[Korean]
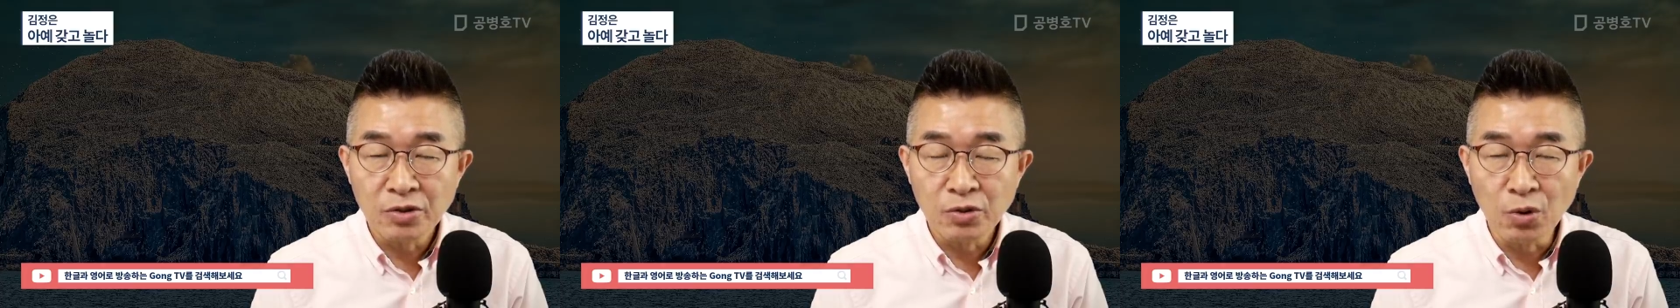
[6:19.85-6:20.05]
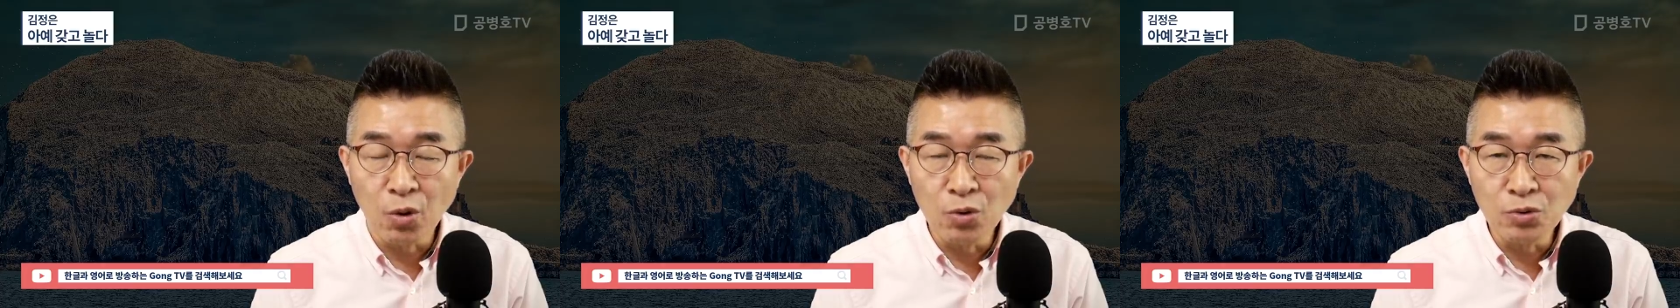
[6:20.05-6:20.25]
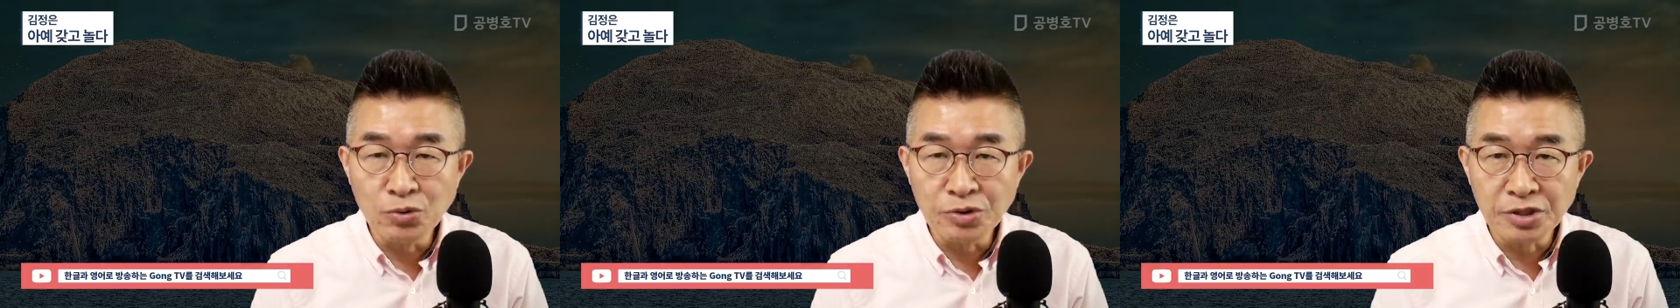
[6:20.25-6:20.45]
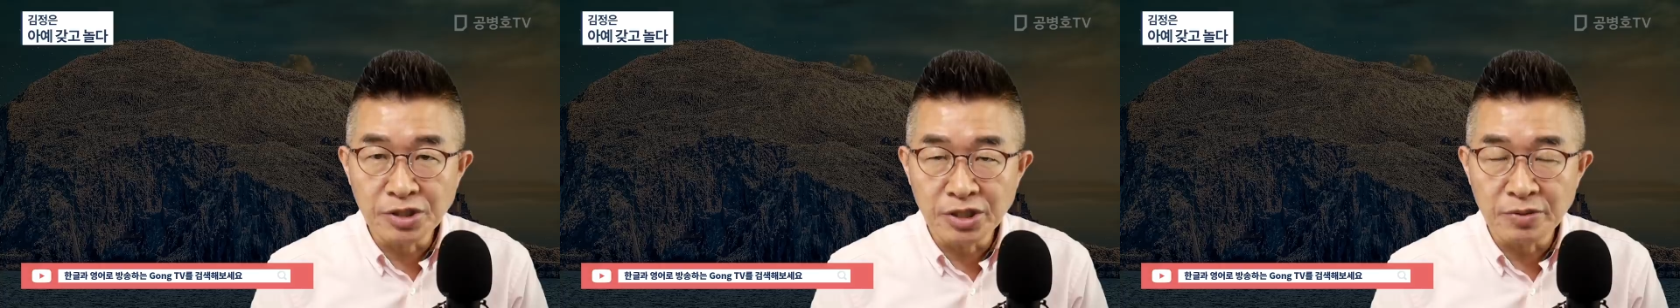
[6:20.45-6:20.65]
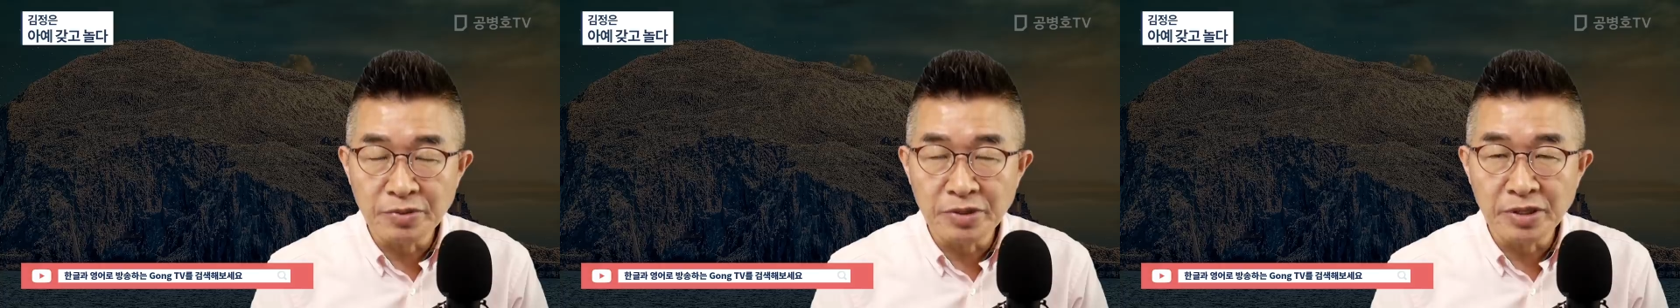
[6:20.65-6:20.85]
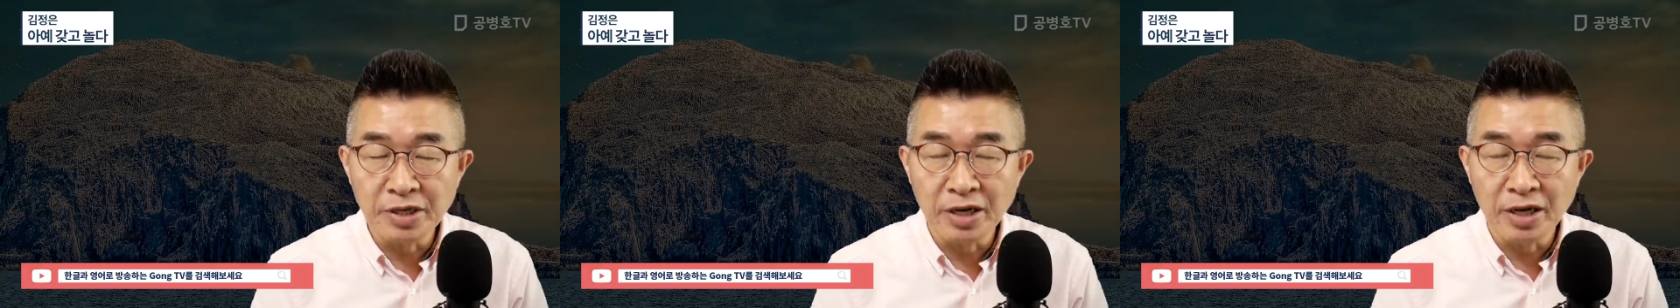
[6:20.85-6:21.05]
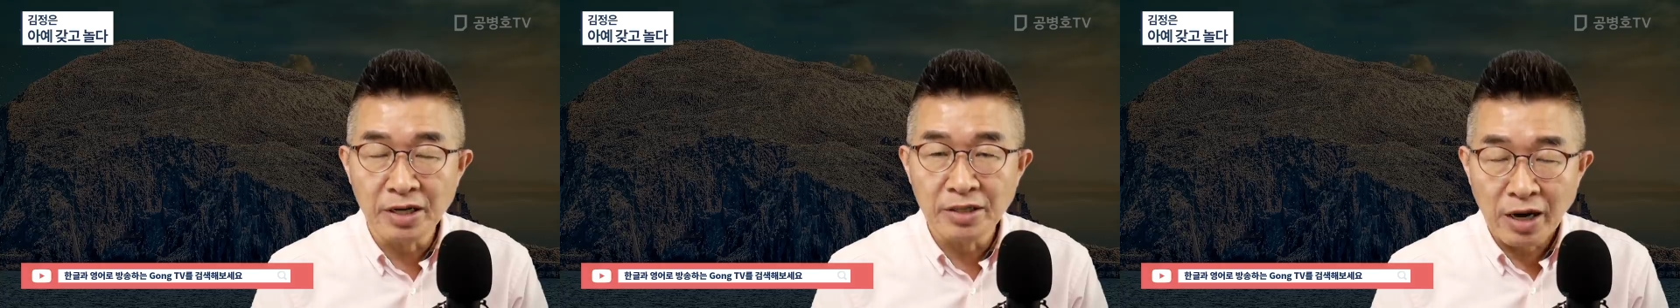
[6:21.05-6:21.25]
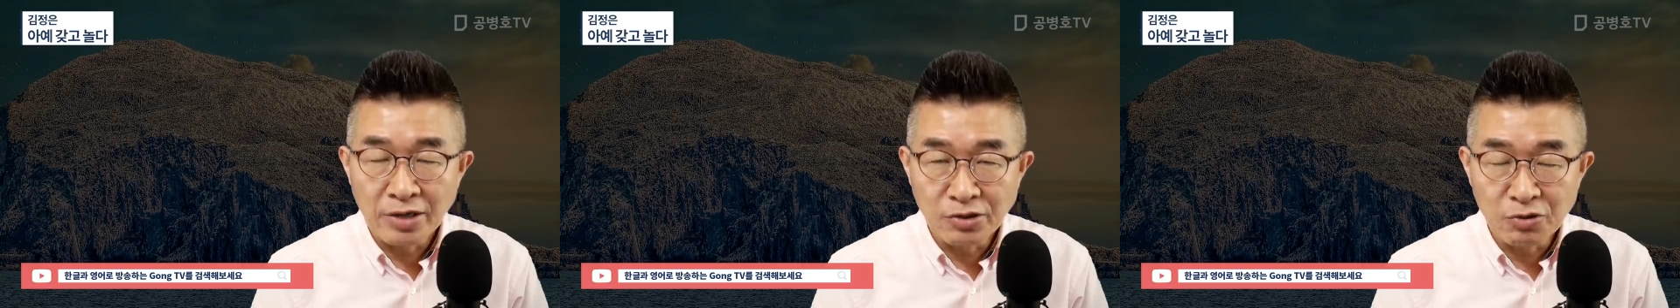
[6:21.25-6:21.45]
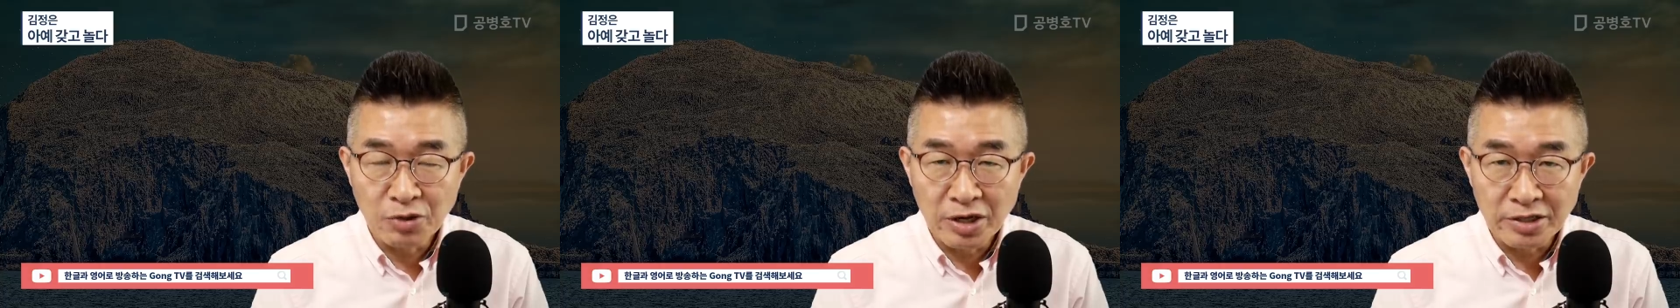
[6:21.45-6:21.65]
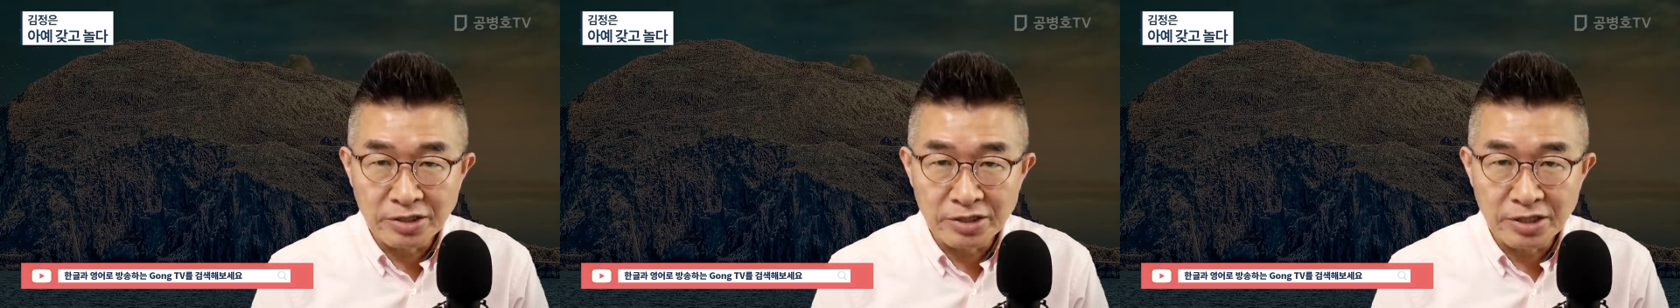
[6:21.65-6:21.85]
공TV가
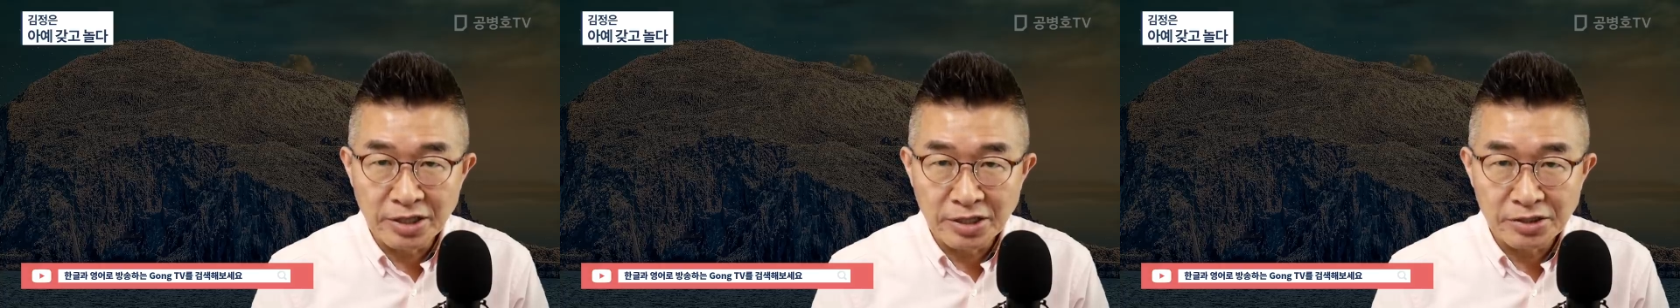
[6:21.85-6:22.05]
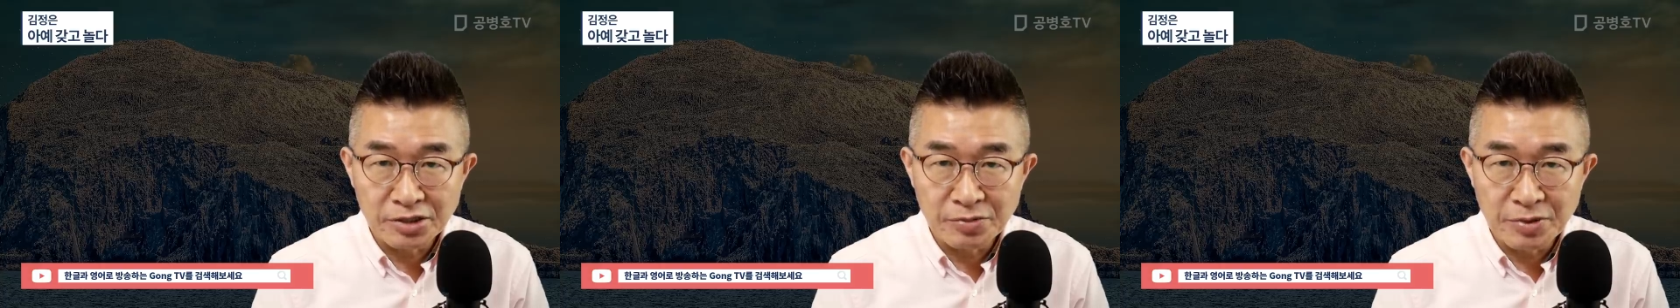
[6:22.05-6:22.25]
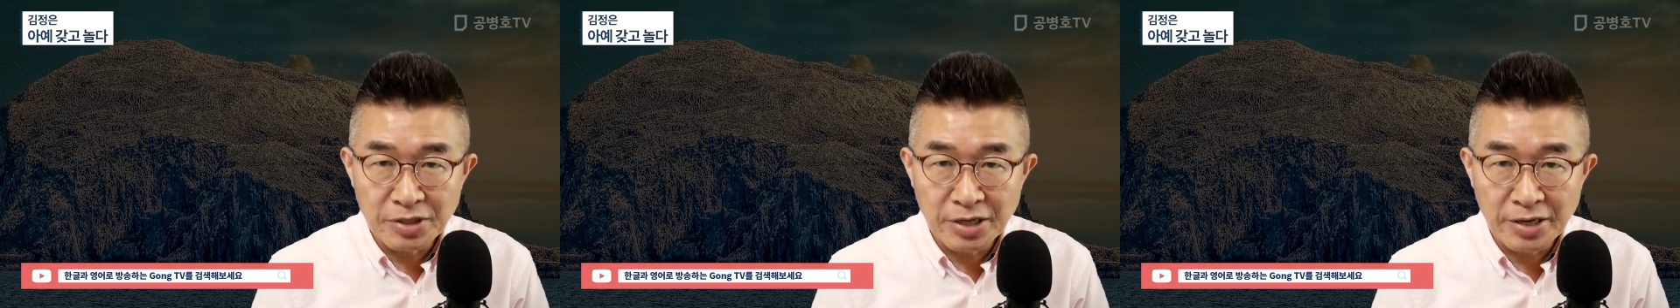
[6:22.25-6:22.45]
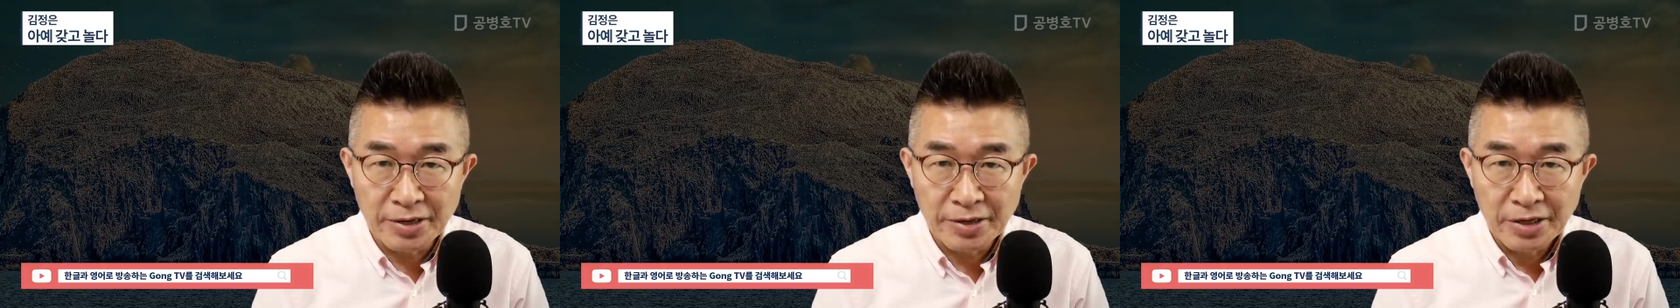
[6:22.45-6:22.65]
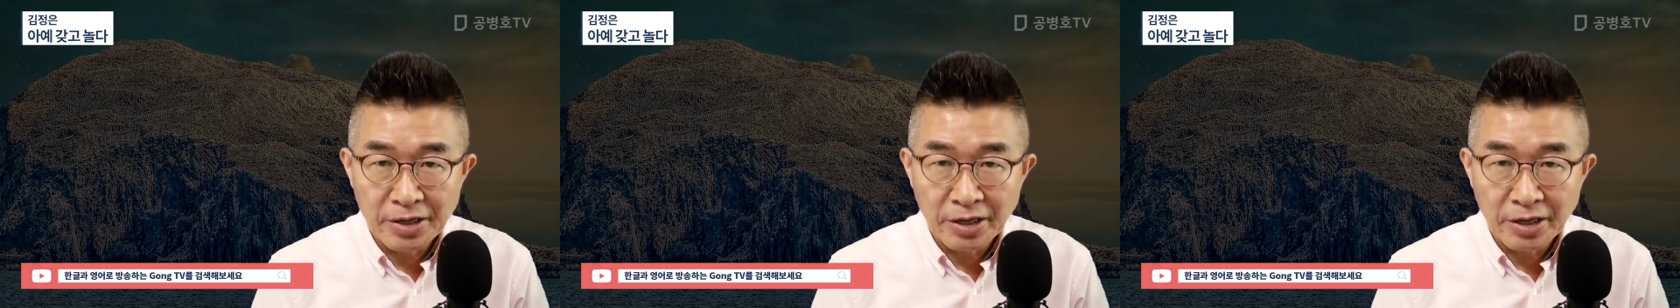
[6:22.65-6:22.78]
활동하기 시작했습니다.